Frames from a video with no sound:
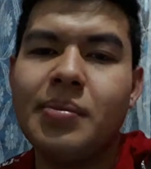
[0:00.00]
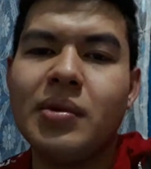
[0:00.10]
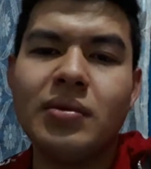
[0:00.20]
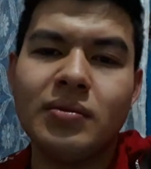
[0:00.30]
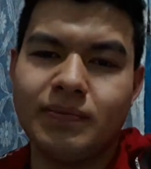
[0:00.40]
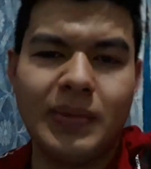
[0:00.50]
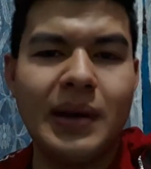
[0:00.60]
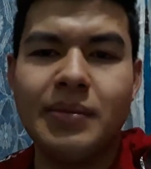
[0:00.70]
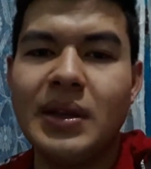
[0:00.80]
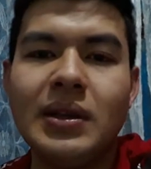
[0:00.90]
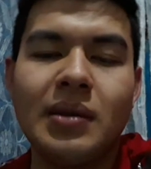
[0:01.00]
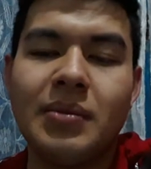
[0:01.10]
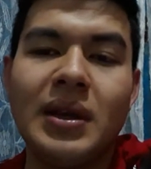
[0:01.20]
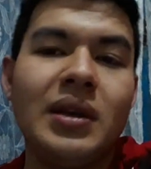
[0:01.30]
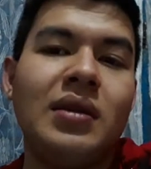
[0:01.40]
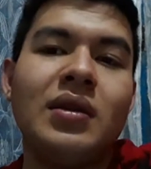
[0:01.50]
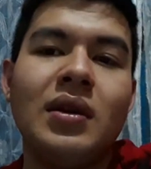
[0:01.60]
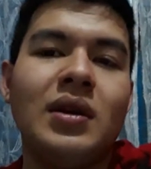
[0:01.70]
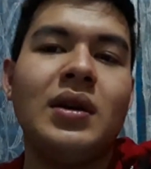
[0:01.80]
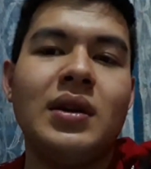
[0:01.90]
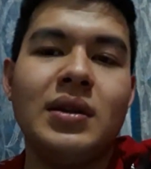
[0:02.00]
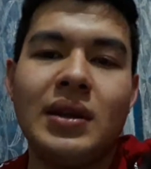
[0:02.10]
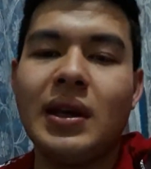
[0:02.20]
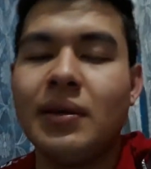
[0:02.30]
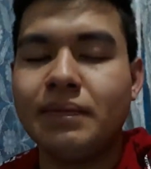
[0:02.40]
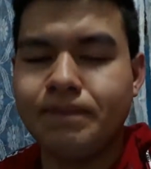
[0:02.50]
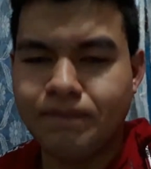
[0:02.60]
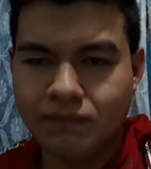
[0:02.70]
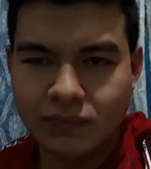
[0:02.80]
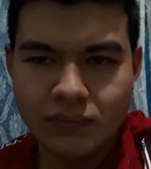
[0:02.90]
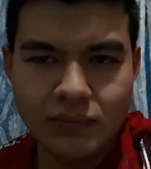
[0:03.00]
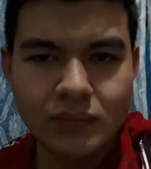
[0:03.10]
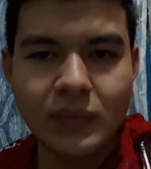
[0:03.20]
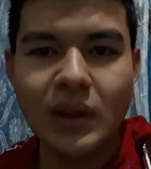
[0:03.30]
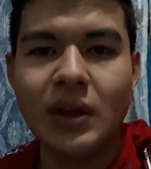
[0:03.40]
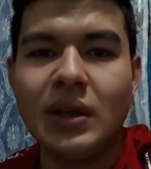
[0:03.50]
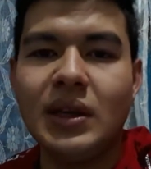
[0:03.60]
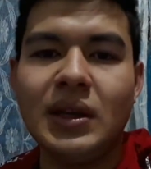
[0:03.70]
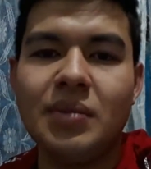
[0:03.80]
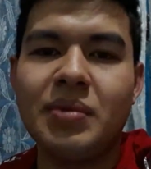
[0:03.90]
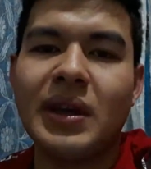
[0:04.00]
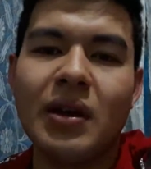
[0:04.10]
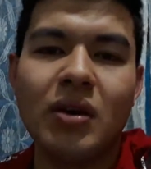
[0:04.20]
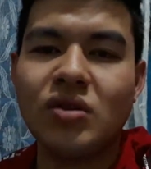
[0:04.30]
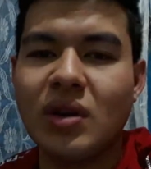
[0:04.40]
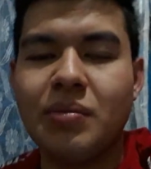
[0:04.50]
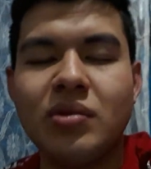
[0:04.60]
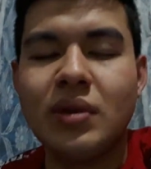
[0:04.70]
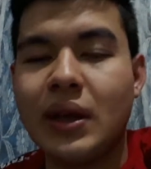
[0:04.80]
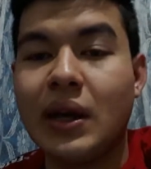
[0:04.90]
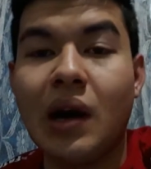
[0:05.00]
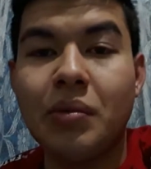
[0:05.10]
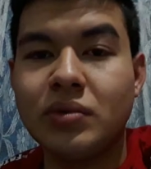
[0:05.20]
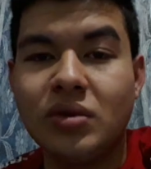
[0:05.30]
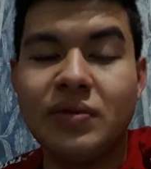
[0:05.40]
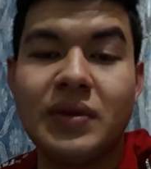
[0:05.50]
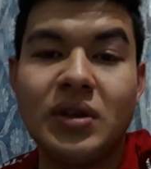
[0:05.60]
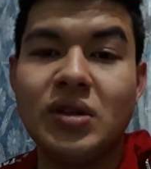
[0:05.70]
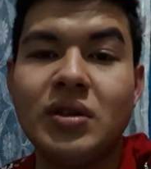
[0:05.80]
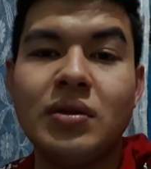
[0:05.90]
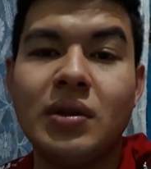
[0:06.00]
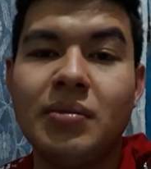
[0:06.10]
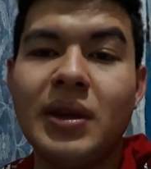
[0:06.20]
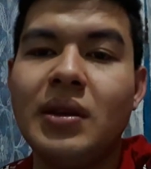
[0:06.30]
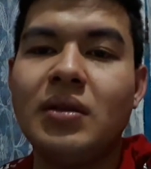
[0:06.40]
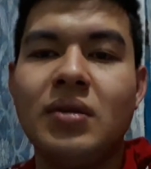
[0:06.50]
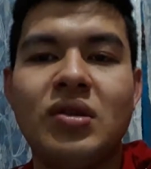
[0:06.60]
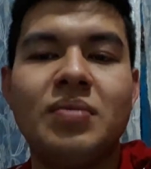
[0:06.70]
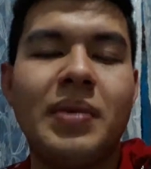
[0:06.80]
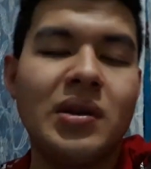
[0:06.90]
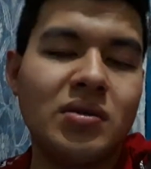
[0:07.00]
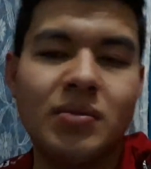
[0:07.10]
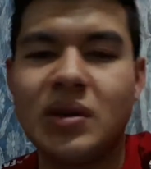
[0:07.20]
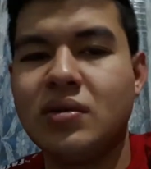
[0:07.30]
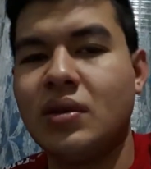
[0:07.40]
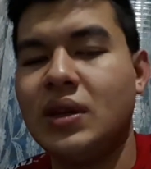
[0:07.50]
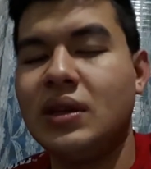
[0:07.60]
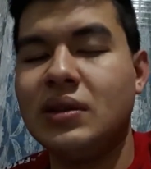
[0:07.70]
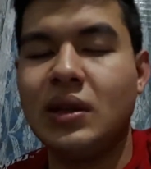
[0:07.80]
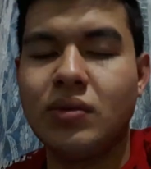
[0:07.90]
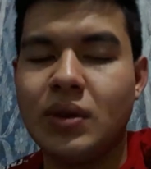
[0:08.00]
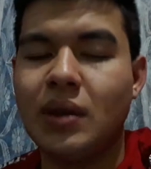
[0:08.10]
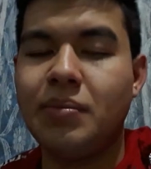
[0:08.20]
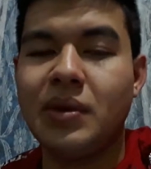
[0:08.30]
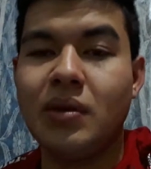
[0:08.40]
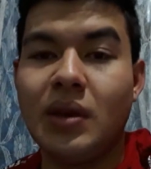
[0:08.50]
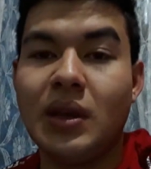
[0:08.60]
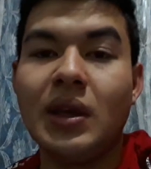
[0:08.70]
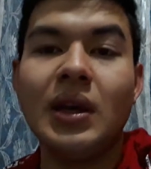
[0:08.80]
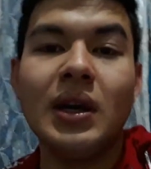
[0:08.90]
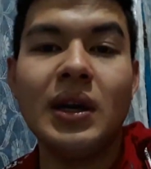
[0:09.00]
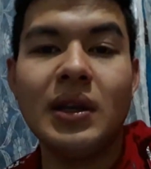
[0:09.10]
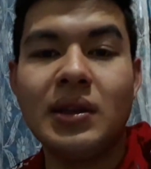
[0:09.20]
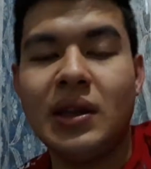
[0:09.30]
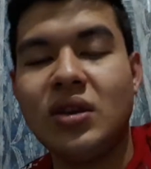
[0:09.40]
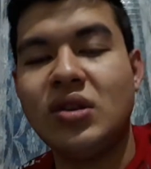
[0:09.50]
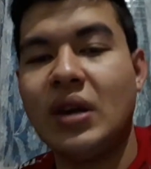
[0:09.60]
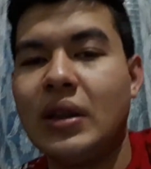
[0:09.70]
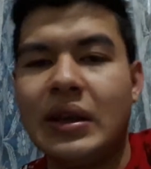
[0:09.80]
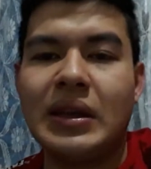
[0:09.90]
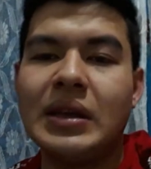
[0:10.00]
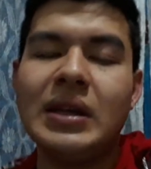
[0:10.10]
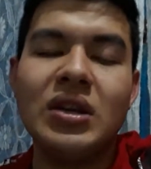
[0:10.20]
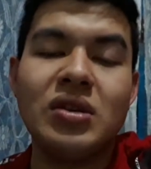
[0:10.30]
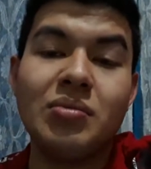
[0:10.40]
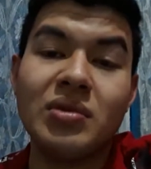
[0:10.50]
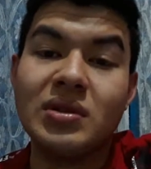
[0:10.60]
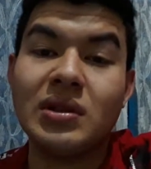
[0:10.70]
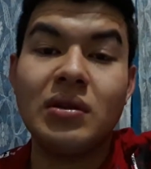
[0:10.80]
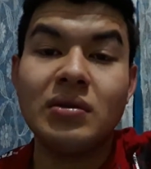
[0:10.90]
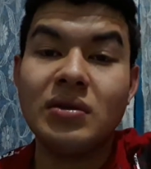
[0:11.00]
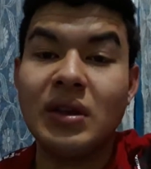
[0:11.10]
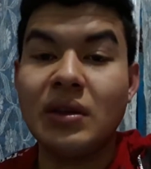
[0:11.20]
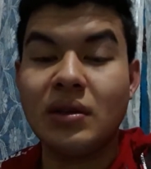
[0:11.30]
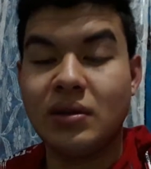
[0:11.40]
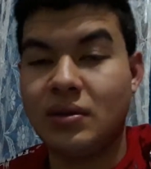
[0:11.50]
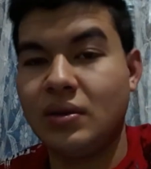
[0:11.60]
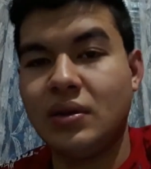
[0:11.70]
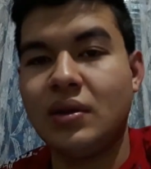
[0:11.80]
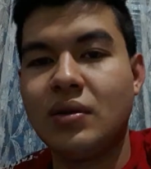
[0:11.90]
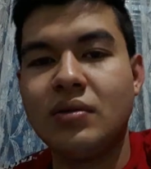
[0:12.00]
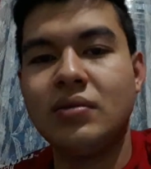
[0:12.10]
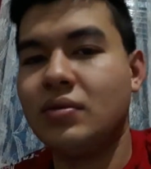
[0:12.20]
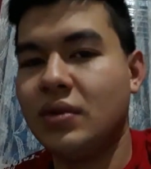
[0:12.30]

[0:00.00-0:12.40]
é bom pra mim também, né? E porque eu acho que é muito legal, muito divertido também. A gente passa umas horinhas aí, um tempinho aí, né, de alegria, de emoção, né? Então,